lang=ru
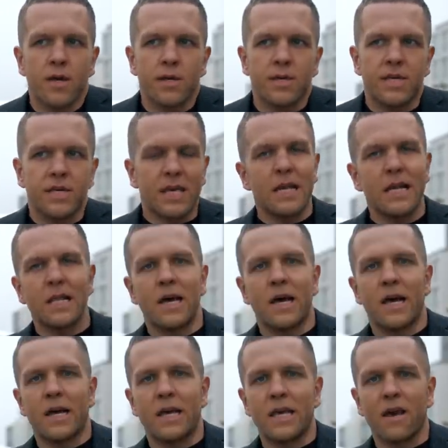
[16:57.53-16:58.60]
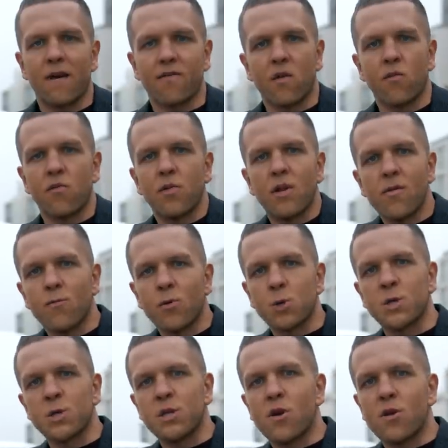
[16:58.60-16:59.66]
стильно, и автомобиль
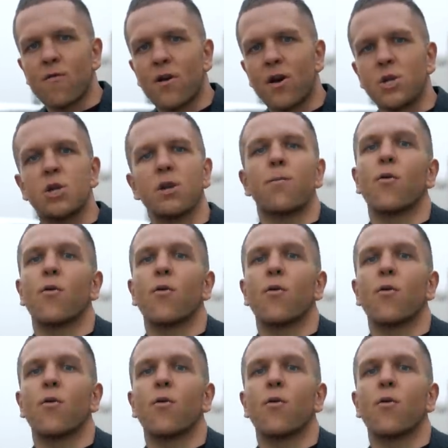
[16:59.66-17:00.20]
можно сделать вообще